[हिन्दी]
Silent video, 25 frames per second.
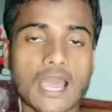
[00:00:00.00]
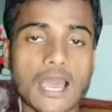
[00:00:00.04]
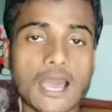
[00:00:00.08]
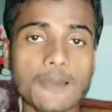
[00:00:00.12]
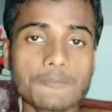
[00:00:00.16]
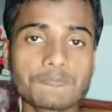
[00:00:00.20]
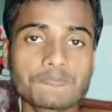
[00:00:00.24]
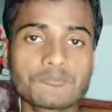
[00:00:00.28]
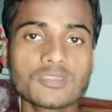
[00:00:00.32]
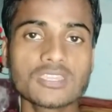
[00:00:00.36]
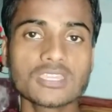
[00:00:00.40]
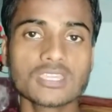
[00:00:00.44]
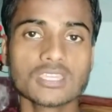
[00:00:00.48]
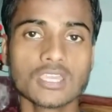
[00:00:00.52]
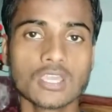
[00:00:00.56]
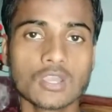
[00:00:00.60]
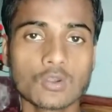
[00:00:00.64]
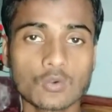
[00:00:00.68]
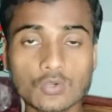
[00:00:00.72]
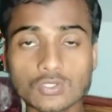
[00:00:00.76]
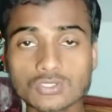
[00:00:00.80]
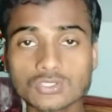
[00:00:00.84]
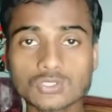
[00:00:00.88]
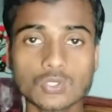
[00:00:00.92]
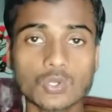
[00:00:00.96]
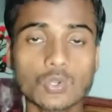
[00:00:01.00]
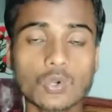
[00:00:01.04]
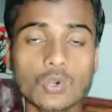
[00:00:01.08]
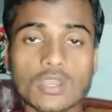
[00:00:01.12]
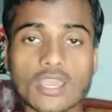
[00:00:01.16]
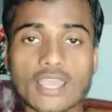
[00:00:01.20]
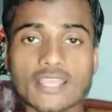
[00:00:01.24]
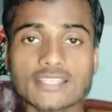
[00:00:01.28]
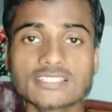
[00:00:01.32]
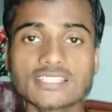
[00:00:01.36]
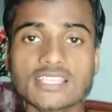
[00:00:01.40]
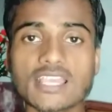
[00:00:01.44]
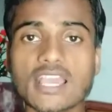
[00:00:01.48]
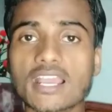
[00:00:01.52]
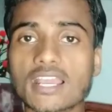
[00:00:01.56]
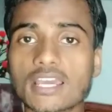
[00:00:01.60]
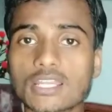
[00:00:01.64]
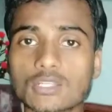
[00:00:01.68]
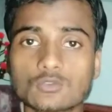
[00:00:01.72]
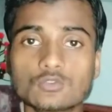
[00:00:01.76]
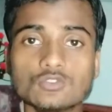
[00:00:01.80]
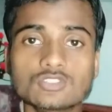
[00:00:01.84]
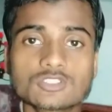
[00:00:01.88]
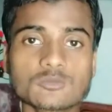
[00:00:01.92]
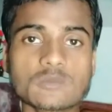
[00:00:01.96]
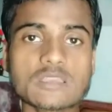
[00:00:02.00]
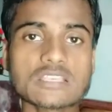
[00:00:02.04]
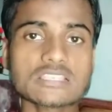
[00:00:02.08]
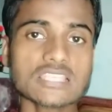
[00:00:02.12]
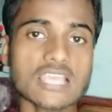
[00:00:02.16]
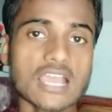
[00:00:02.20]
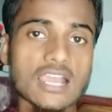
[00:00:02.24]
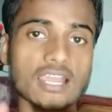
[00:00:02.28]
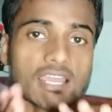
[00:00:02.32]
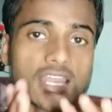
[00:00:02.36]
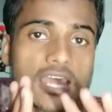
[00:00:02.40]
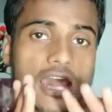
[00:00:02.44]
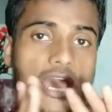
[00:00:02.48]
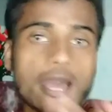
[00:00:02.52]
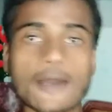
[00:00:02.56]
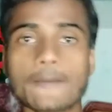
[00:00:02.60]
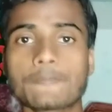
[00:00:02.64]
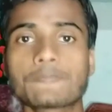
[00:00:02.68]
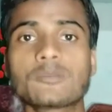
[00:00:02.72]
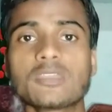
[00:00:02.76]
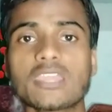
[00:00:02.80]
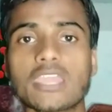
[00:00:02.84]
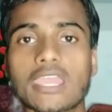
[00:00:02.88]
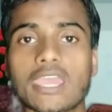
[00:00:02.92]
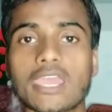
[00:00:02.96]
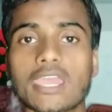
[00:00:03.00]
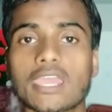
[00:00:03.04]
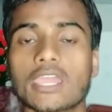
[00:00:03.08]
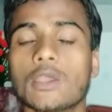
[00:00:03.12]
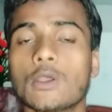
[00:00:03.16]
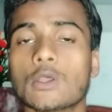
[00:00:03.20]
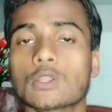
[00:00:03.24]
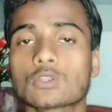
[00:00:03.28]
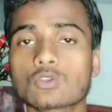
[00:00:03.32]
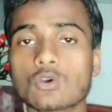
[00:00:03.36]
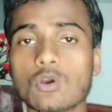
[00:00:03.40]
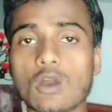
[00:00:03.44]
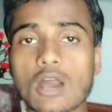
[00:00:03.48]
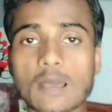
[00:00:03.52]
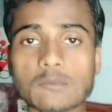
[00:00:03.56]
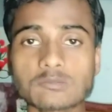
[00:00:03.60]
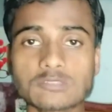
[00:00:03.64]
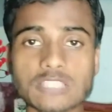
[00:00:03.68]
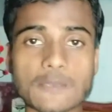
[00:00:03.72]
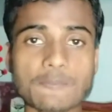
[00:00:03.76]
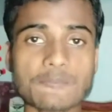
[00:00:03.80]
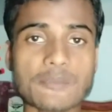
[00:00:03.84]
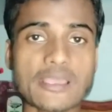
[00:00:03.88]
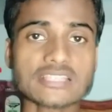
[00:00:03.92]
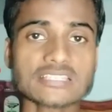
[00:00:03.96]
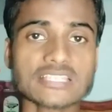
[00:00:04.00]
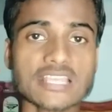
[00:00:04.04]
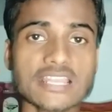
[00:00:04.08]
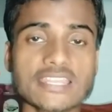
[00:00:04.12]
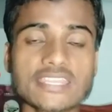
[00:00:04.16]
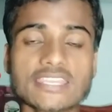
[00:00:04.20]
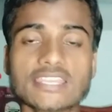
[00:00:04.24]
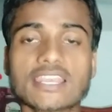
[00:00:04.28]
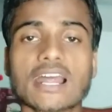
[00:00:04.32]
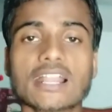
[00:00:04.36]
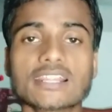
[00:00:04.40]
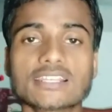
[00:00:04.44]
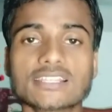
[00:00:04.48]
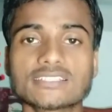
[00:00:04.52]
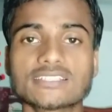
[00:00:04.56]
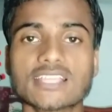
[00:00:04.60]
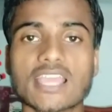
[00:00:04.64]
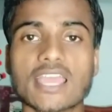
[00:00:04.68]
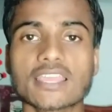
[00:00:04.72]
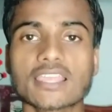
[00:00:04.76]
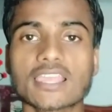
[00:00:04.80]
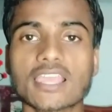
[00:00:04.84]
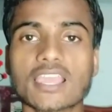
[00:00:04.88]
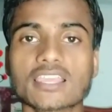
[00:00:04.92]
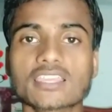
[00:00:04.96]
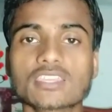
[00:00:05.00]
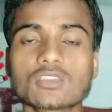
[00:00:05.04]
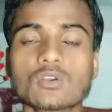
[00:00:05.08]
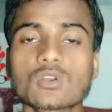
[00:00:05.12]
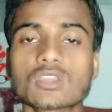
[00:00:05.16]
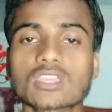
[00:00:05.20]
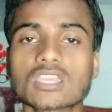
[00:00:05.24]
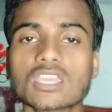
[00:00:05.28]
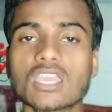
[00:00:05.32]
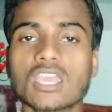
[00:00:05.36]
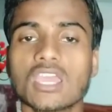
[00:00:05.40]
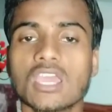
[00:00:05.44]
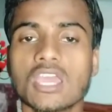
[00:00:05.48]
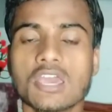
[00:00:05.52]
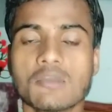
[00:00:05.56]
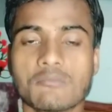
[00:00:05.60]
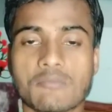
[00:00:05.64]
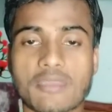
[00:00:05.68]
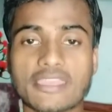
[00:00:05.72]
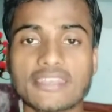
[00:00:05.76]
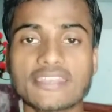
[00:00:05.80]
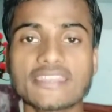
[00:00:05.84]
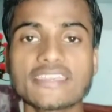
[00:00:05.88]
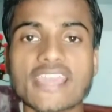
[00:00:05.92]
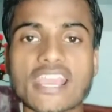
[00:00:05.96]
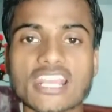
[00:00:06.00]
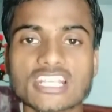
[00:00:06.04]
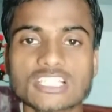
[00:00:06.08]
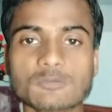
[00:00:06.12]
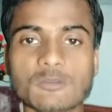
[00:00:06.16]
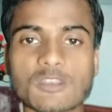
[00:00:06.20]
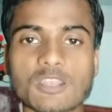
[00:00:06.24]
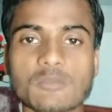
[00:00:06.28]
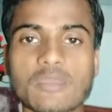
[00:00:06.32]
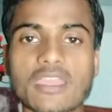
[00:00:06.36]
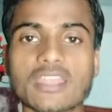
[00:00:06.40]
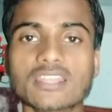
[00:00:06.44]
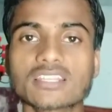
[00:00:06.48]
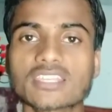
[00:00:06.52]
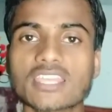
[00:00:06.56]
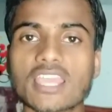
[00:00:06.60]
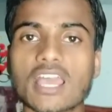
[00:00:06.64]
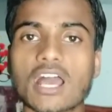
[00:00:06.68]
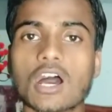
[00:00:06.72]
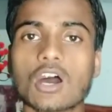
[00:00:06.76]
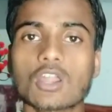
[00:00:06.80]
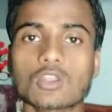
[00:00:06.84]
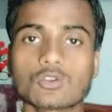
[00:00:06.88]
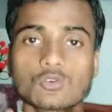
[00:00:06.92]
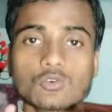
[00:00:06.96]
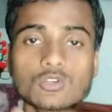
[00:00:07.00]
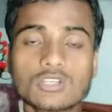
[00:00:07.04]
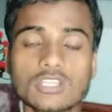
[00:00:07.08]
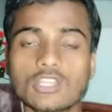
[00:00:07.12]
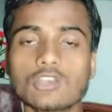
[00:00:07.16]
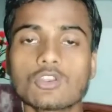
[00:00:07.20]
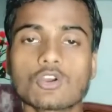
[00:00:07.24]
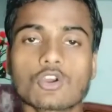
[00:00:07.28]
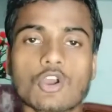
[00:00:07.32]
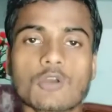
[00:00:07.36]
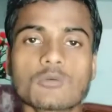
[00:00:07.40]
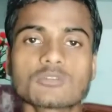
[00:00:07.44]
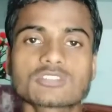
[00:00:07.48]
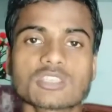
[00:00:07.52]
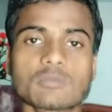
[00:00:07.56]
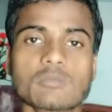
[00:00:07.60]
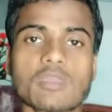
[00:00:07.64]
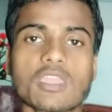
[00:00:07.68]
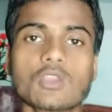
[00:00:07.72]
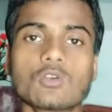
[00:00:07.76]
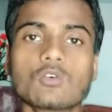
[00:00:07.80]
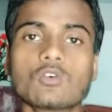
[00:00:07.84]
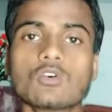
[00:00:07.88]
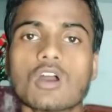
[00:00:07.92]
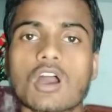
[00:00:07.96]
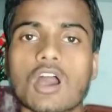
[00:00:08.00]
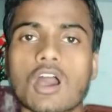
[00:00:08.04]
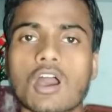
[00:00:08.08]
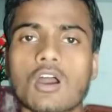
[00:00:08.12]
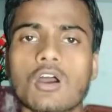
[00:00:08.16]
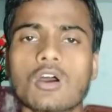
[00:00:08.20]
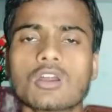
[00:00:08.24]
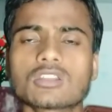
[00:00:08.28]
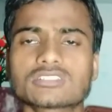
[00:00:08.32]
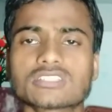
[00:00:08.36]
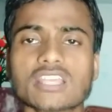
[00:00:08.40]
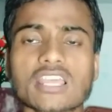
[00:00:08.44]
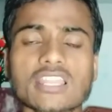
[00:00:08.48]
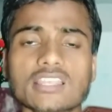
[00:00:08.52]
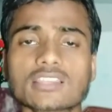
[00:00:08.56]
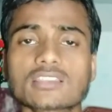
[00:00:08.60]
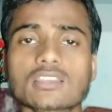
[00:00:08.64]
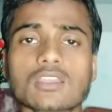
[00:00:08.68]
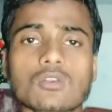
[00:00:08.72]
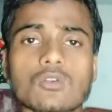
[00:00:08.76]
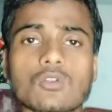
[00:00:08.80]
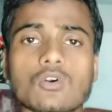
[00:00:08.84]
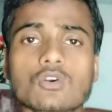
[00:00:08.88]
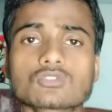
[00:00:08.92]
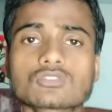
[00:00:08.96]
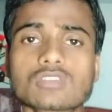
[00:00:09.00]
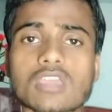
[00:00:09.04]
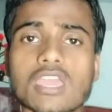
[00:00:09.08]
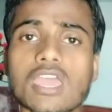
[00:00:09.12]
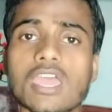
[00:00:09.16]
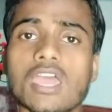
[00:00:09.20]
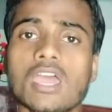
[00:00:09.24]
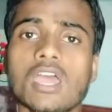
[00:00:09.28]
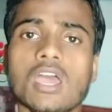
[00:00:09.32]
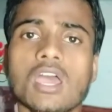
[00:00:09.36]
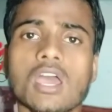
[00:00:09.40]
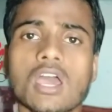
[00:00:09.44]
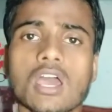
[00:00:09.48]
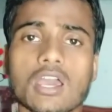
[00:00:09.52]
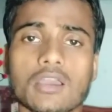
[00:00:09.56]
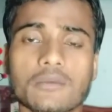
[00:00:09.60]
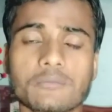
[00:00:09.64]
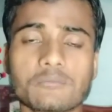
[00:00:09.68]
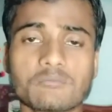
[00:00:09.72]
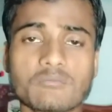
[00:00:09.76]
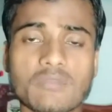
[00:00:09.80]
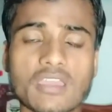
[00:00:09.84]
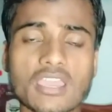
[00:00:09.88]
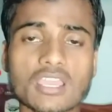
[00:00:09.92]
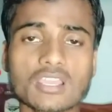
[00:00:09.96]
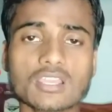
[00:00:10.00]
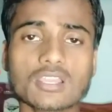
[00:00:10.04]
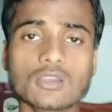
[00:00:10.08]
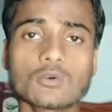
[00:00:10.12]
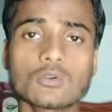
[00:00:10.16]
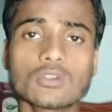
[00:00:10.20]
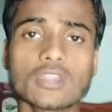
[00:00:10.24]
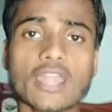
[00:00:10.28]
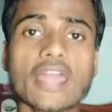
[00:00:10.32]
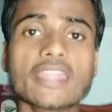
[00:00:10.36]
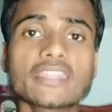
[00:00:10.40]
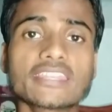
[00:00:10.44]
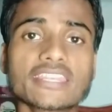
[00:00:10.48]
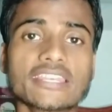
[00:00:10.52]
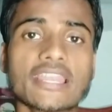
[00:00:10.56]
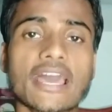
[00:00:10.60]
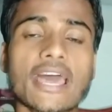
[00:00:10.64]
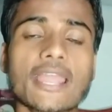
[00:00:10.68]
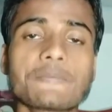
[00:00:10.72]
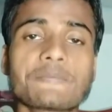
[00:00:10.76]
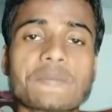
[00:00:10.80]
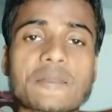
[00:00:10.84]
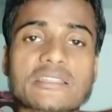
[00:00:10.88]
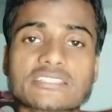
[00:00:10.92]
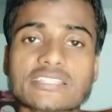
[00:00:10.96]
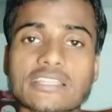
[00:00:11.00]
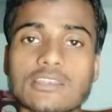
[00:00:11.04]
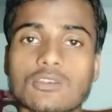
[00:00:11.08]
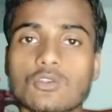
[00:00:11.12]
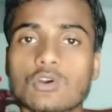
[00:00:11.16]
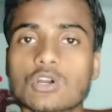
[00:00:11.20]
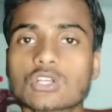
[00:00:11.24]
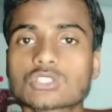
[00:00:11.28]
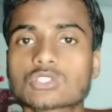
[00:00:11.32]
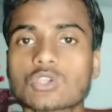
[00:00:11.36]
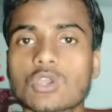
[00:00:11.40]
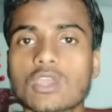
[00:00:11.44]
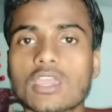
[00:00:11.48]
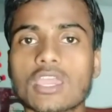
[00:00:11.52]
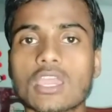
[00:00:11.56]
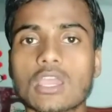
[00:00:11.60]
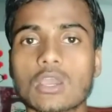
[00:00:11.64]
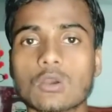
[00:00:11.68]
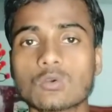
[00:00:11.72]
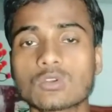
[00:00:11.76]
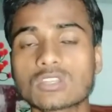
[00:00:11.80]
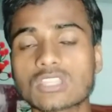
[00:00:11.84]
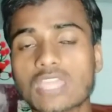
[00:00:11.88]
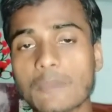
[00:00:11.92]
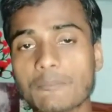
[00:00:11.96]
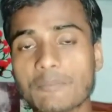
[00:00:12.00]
आप भी कुछ लोग ऐसे अगर उसमें से अगर आप भी हैं तो आपसे पैसे नहीं काटे जाएंगे क्योंकि मैंने ये एक्सपेरिमेंट किया और उन्हीं लोगों में से मैं हूँ और ज्यादातर लोग जो है मैं कहूँ नाइन परसेंट लोग जो है उनके